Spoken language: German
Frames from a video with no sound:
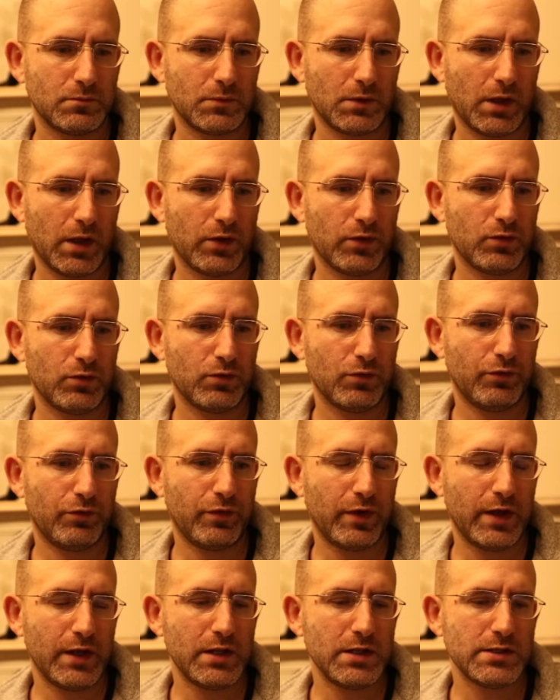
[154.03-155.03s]
Also du
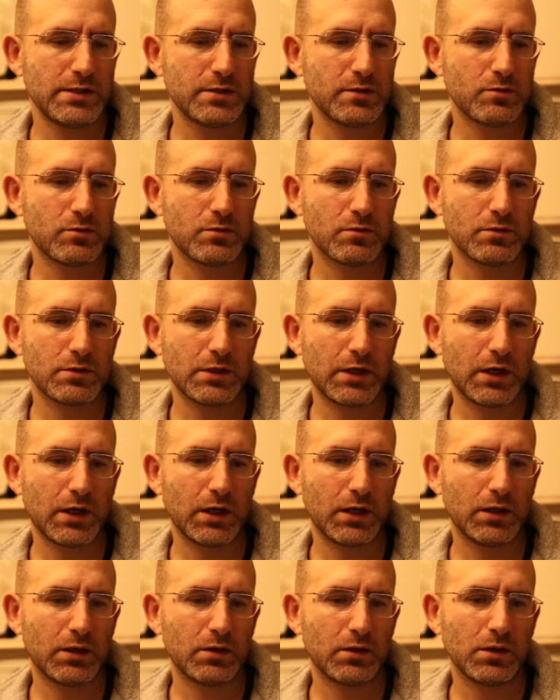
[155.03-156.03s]
fällst
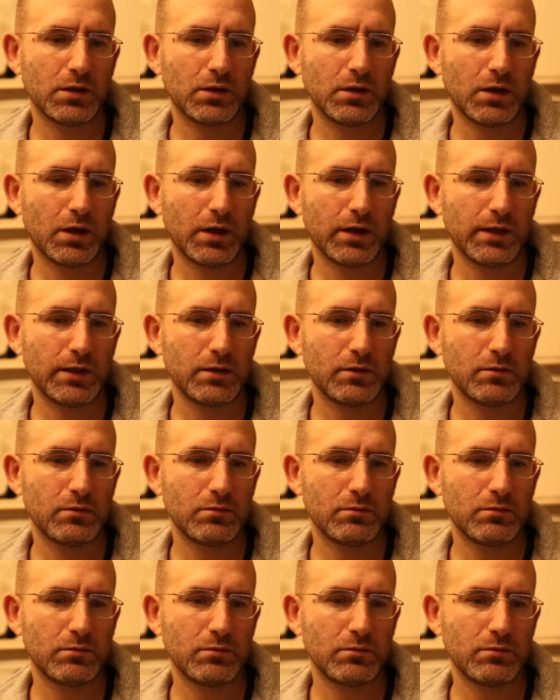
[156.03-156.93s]
sozusagen in ein,